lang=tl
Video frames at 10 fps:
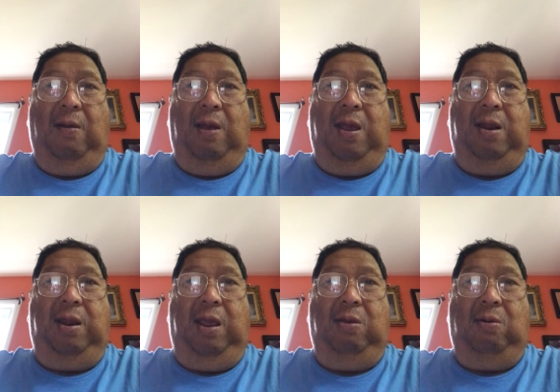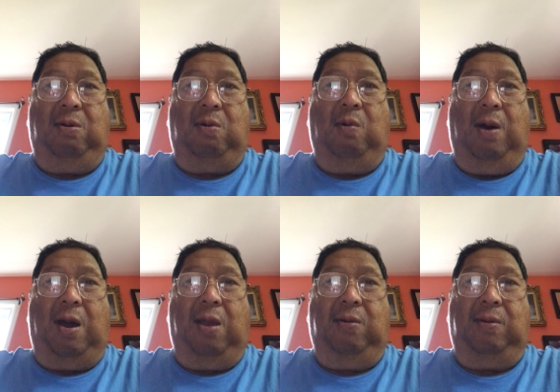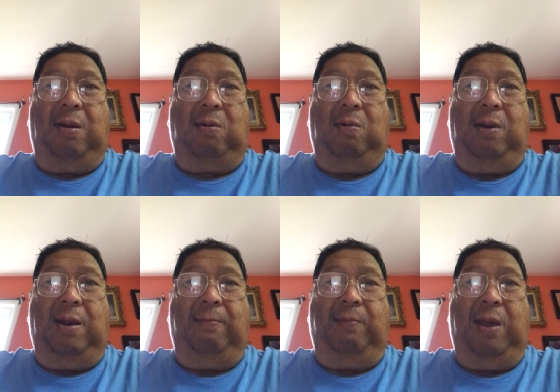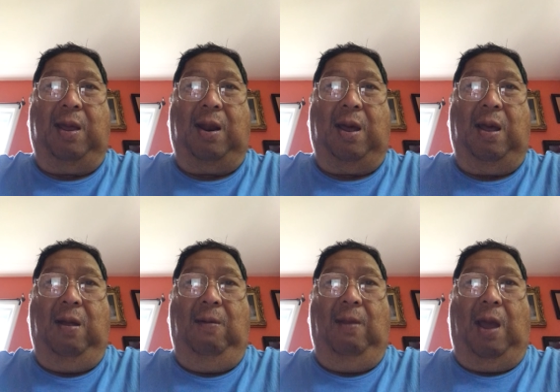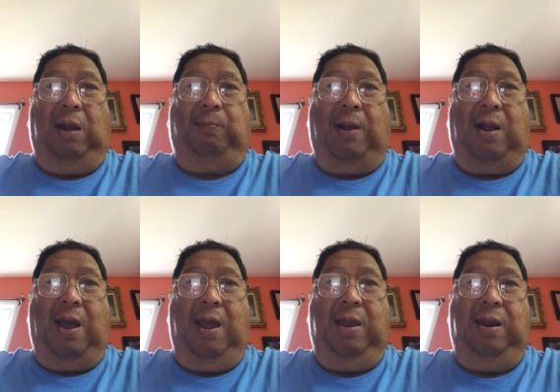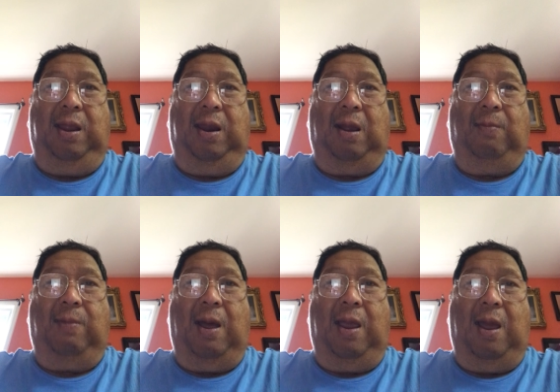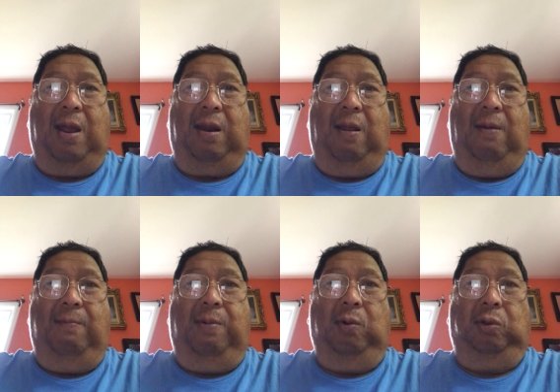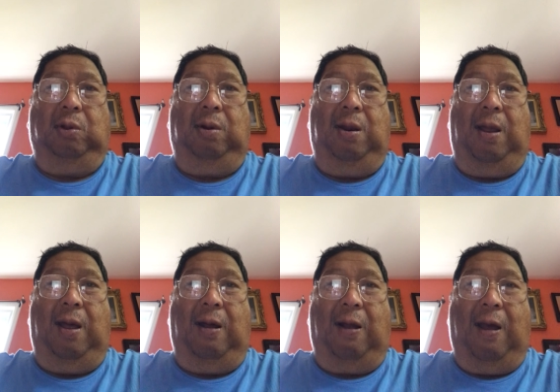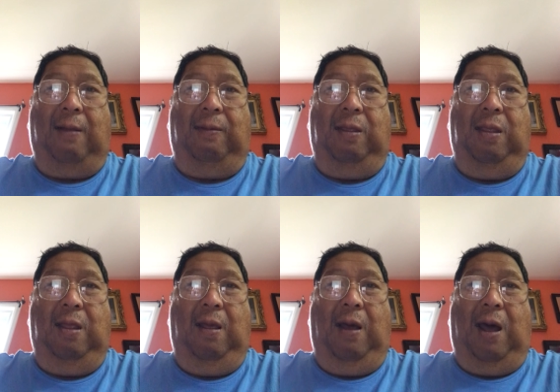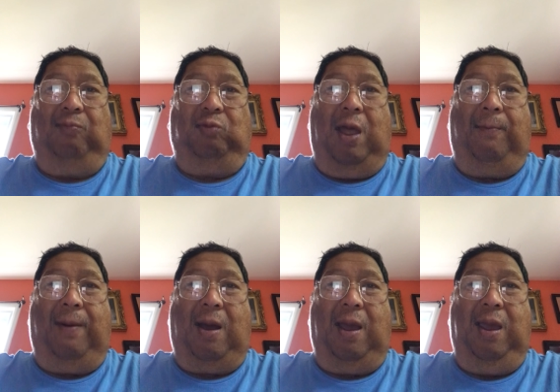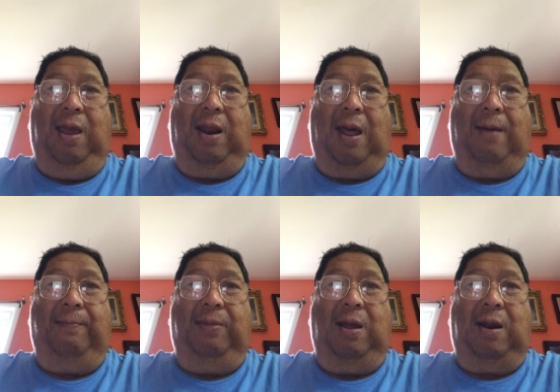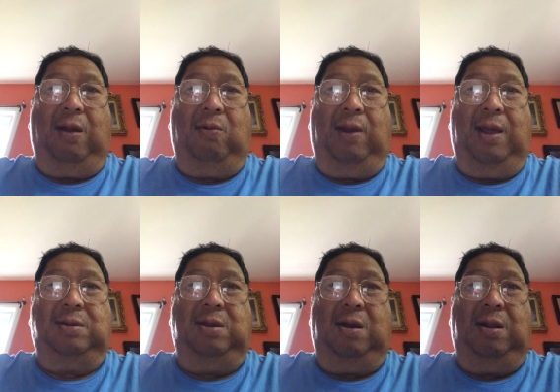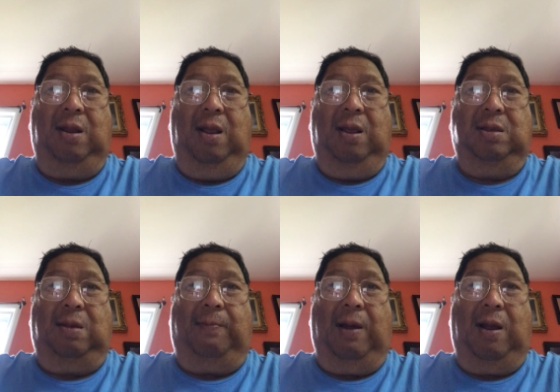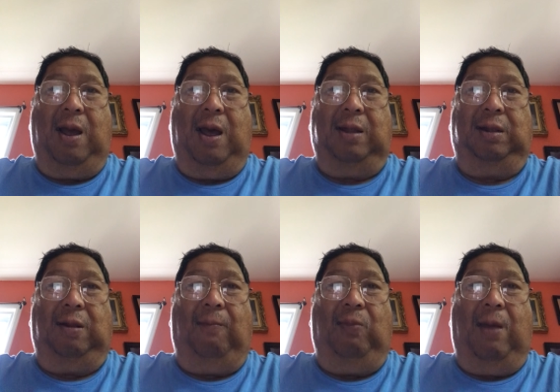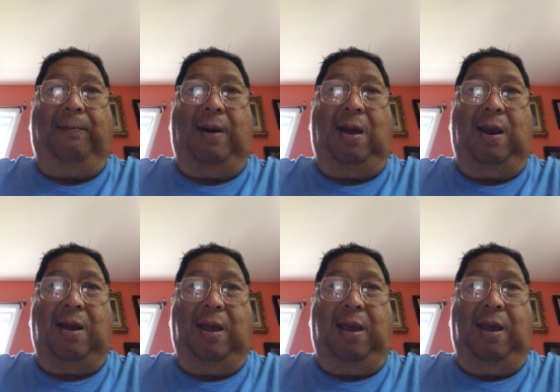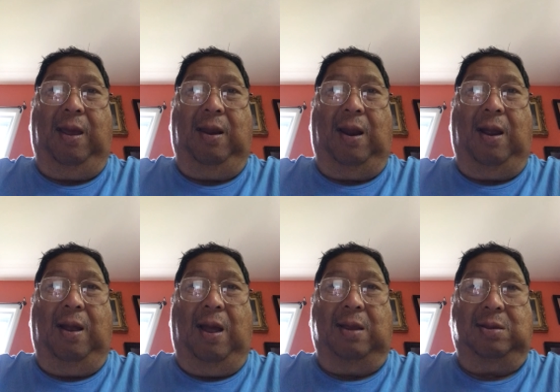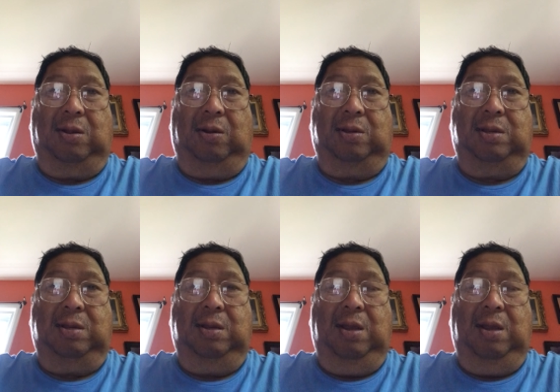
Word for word: Hindi yung kuha kayo ng kuha ng pera at pagka hindi nagbayad, putol agad at napakahirap ng reconnection sapagkat napakalaki ng gastos.